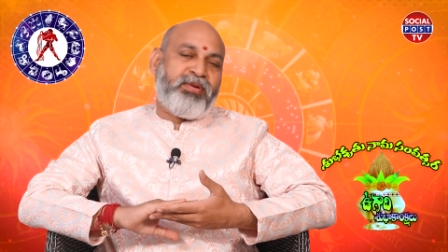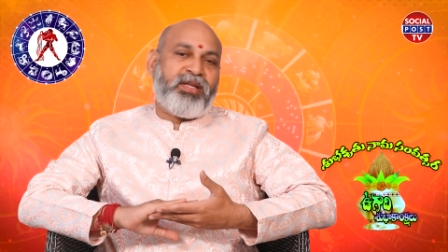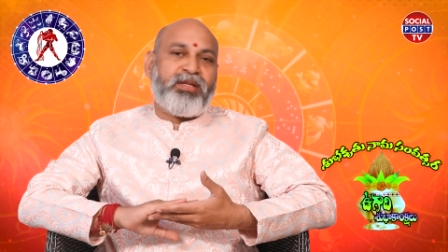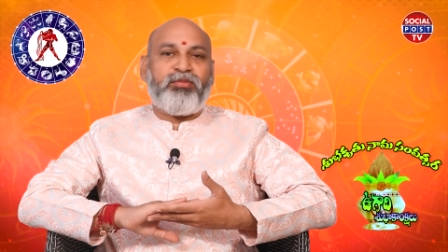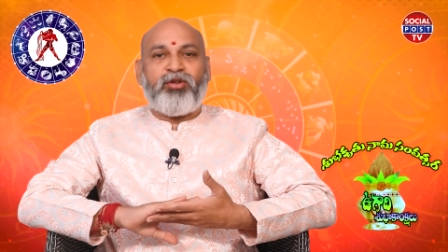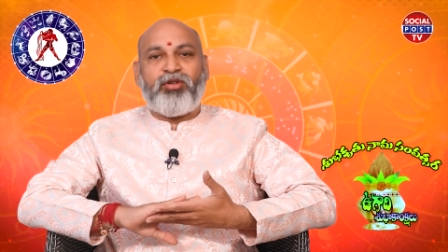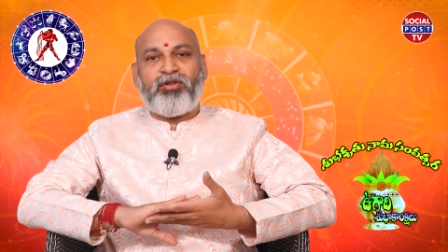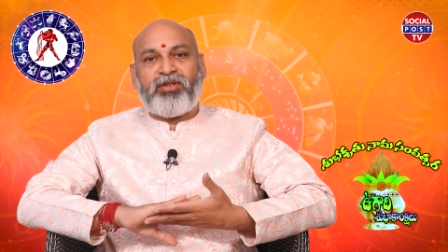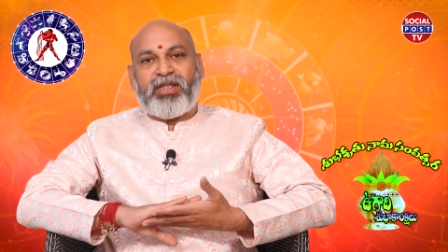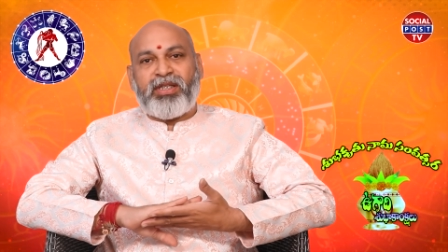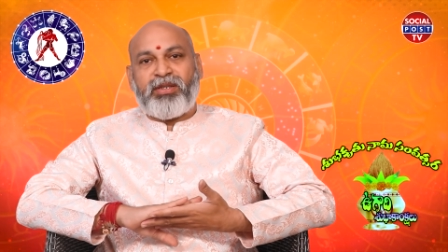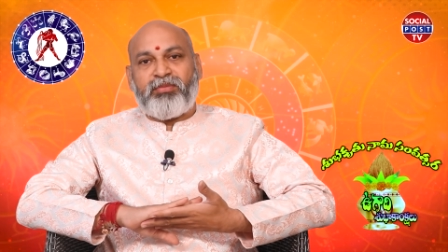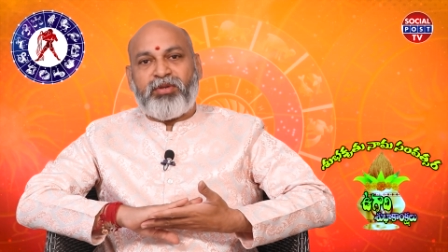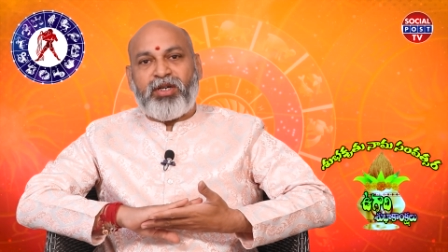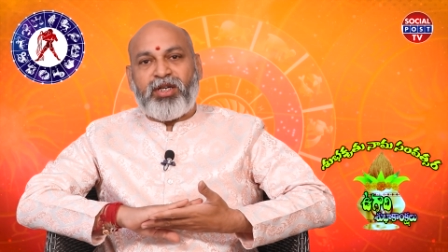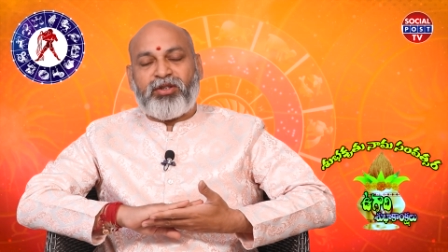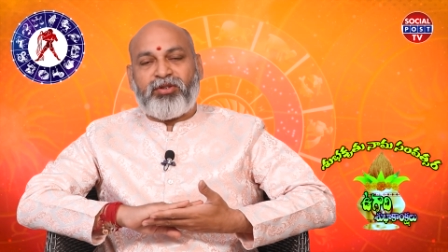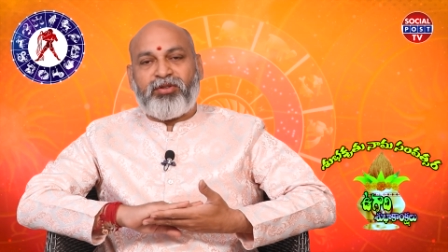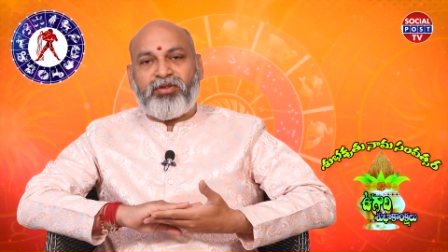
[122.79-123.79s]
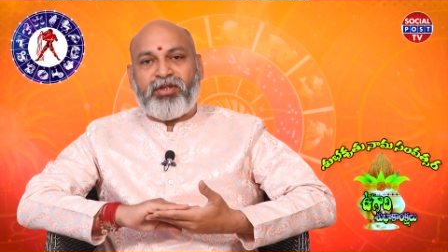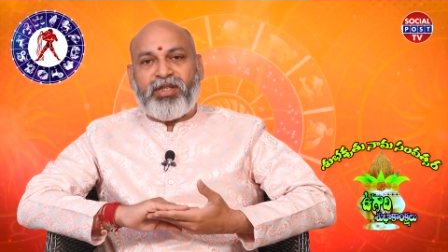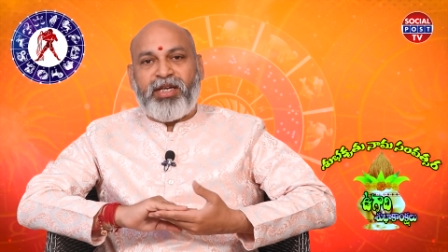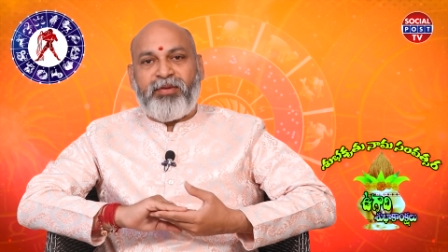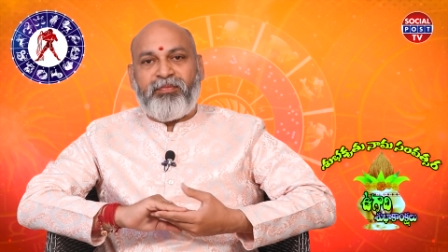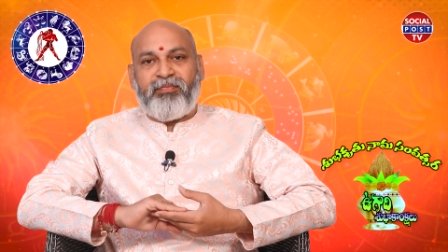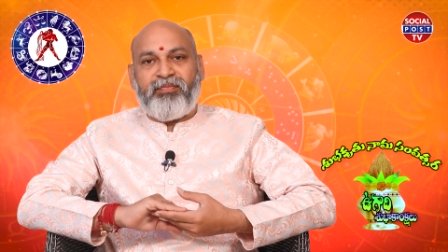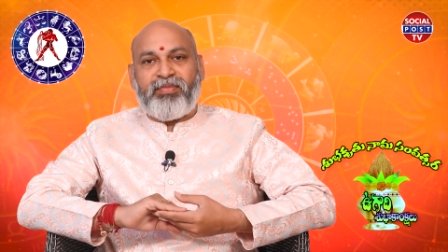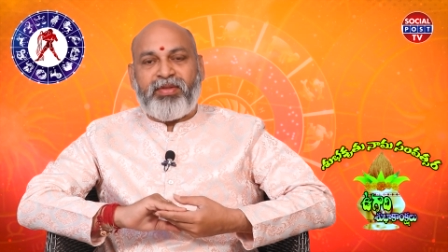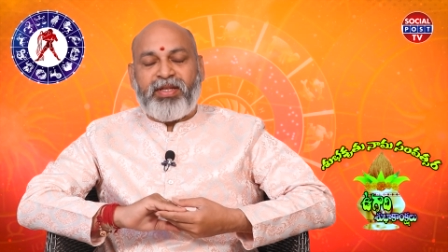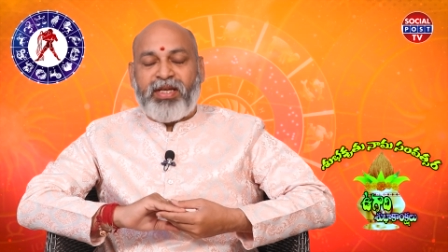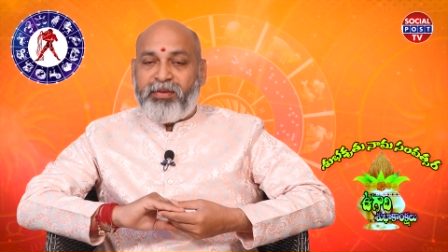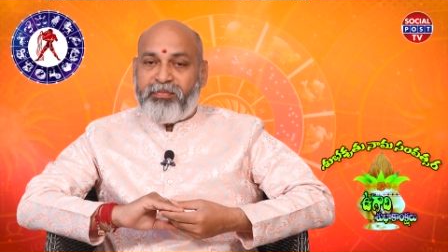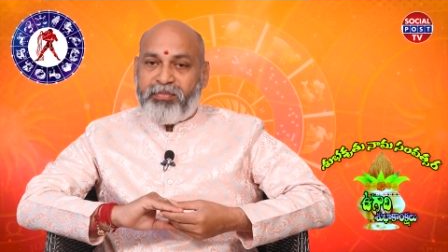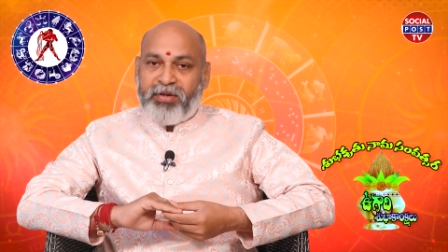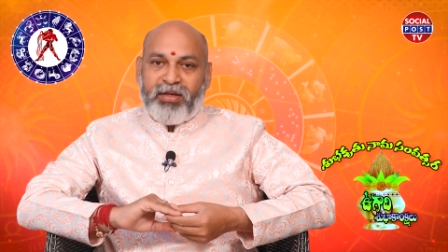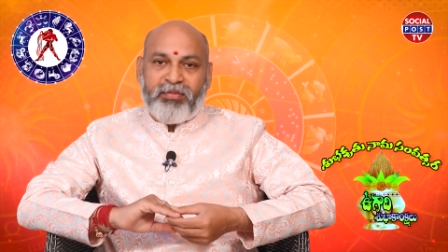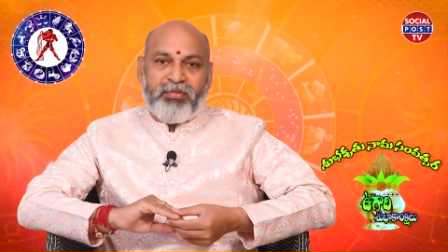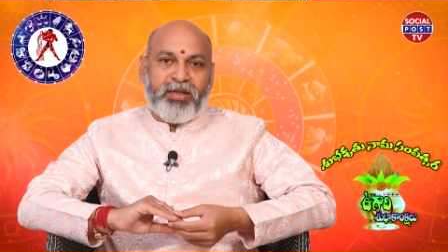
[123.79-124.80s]
పదమూడవ తేదీ మారుతుంది
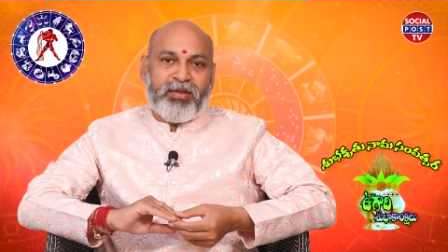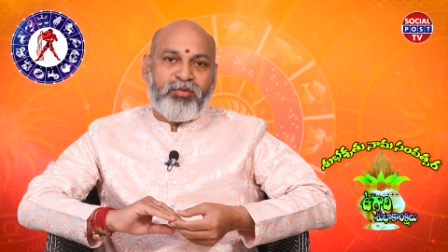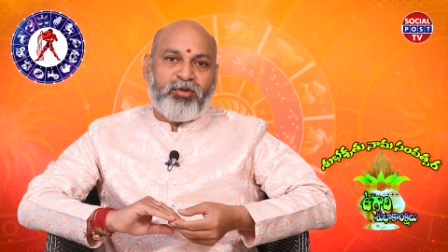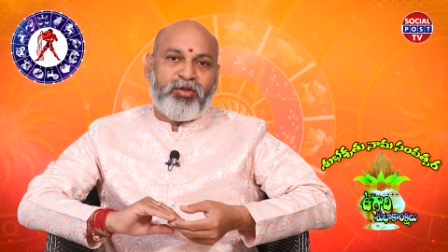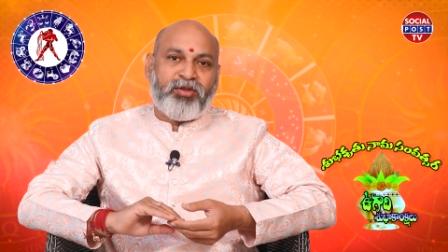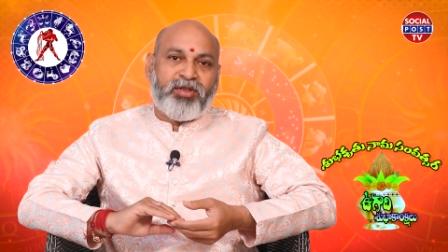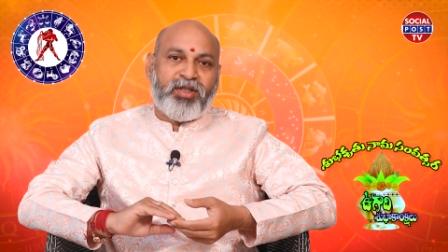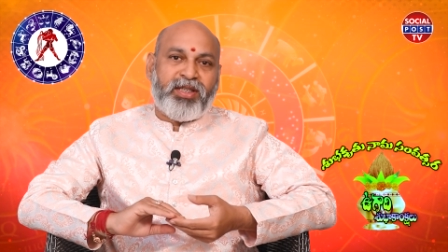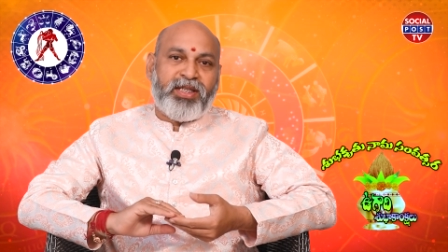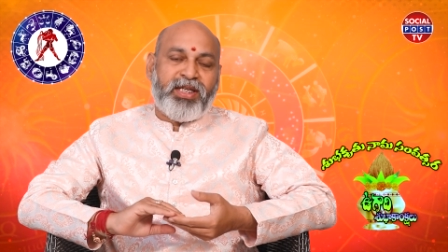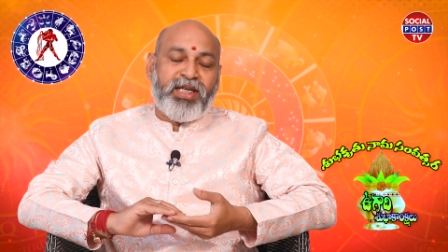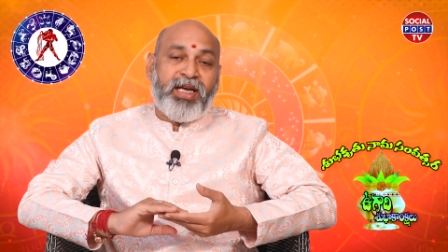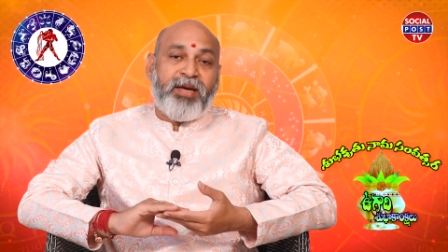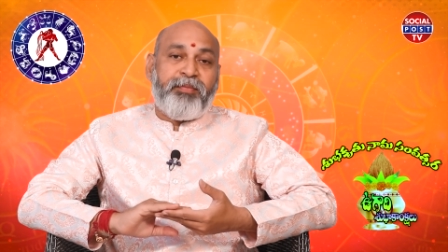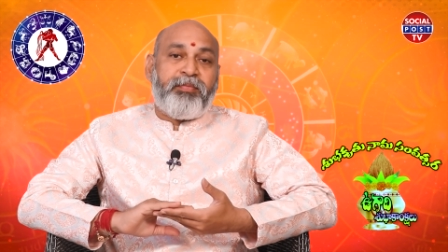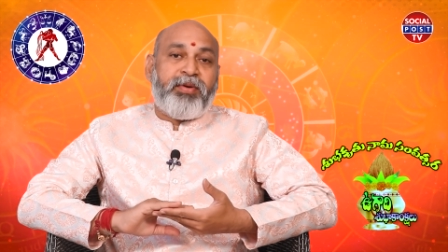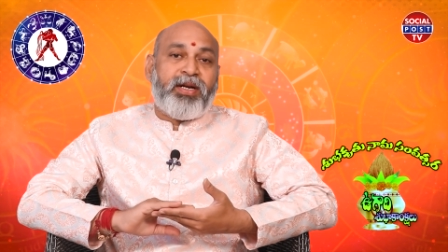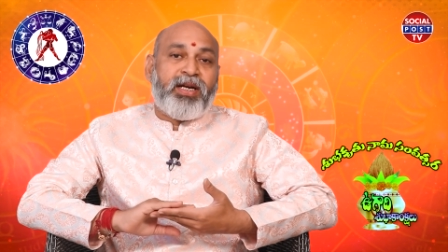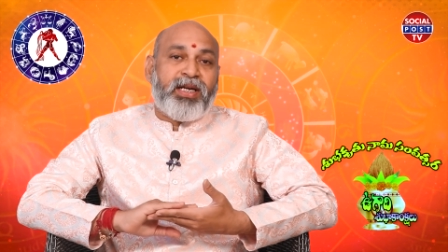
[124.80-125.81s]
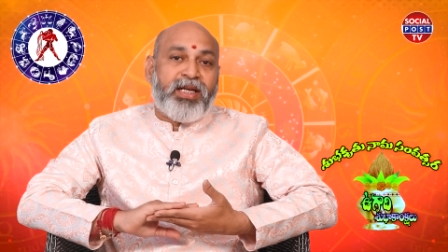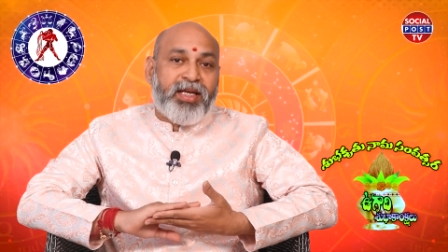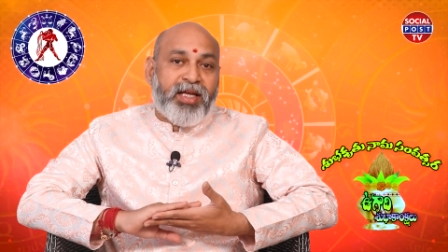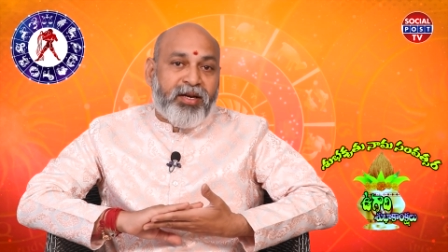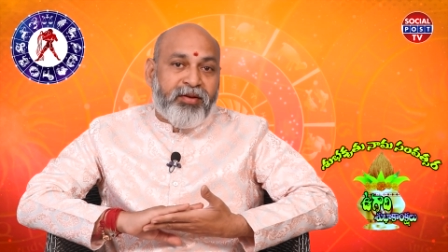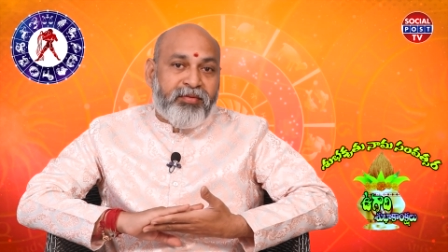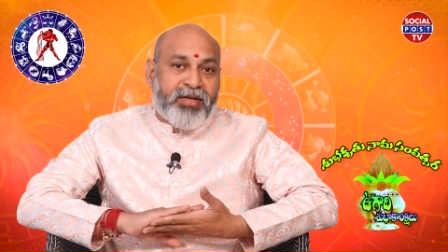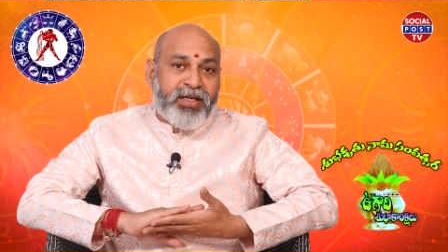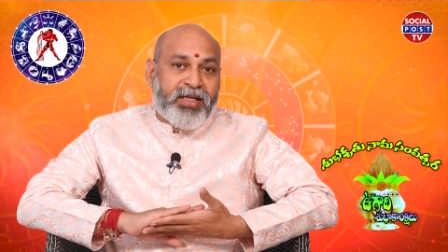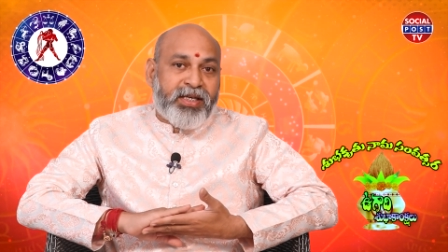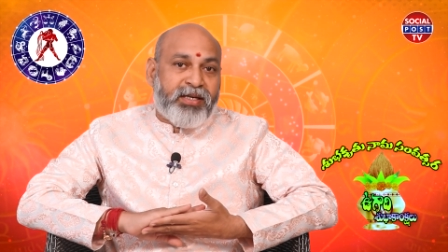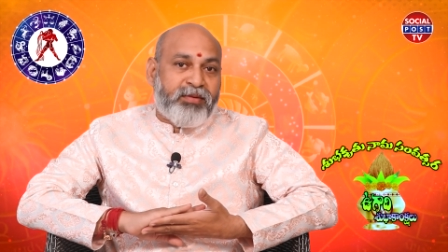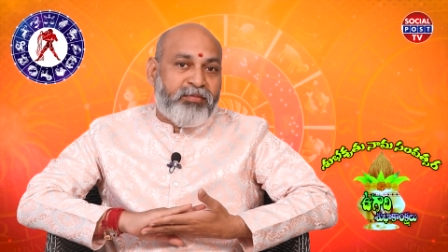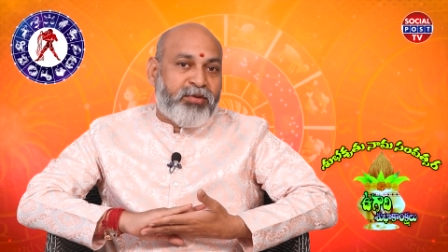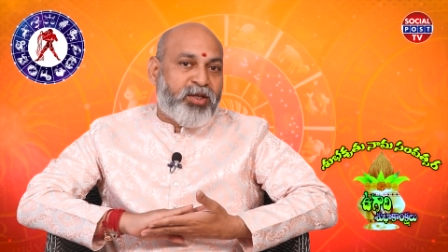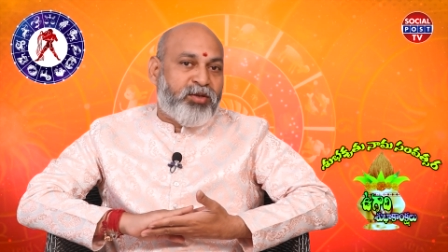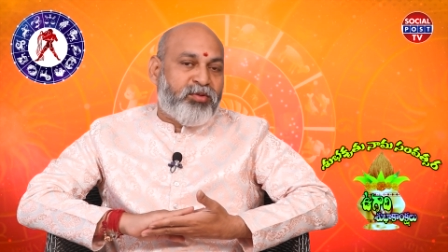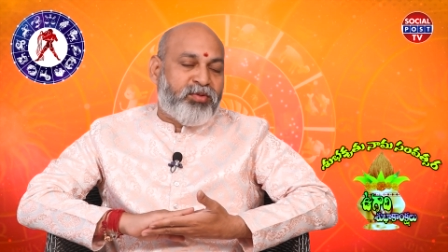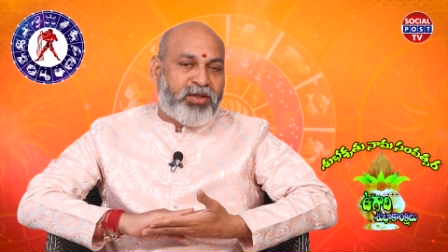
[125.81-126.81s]
ఏప్రిల్ పదమూడవ తేదీ ఏప్రిల్ ఇరవై
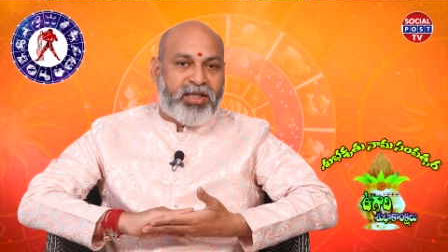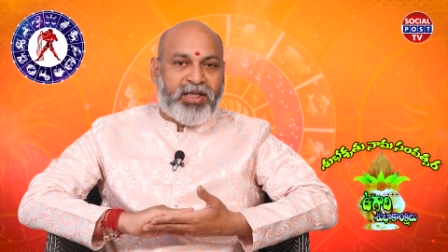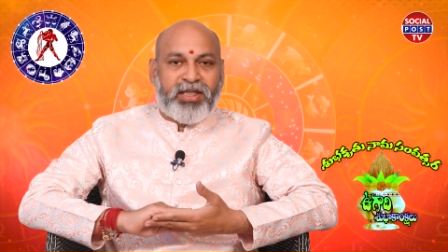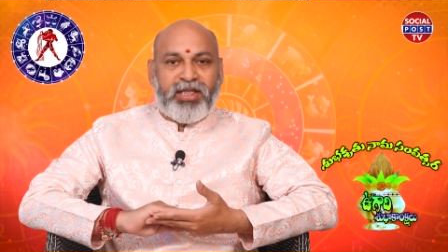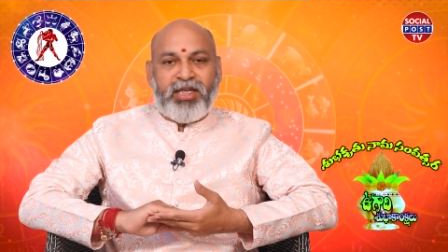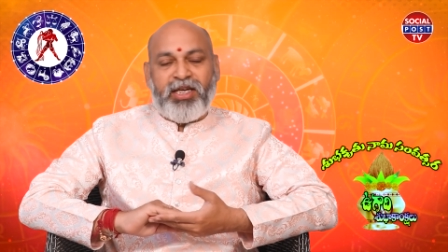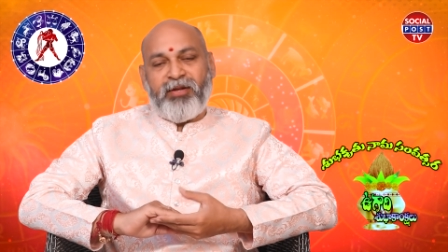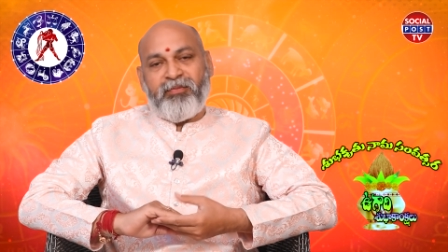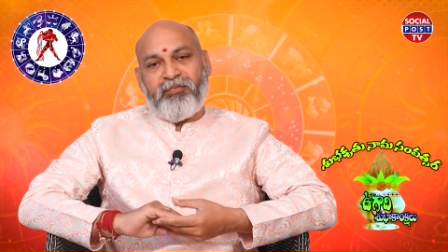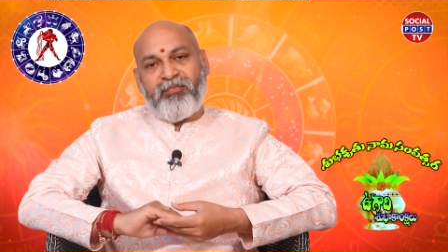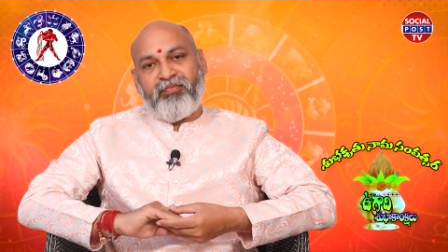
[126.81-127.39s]
ఎనిమిదవ తేదీ